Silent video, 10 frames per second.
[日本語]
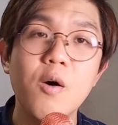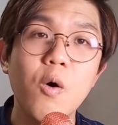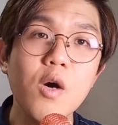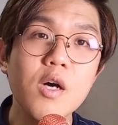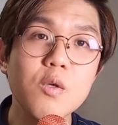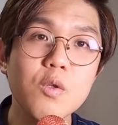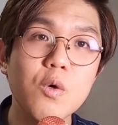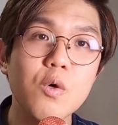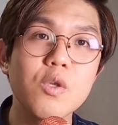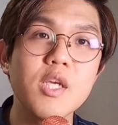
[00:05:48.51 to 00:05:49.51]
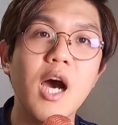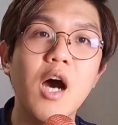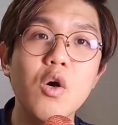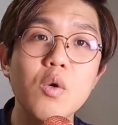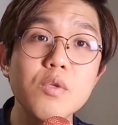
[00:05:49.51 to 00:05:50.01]
他のところに
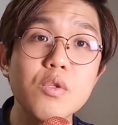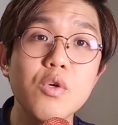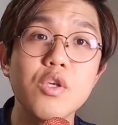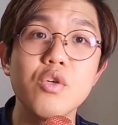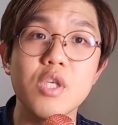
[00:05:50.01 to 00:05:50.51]
運ぶという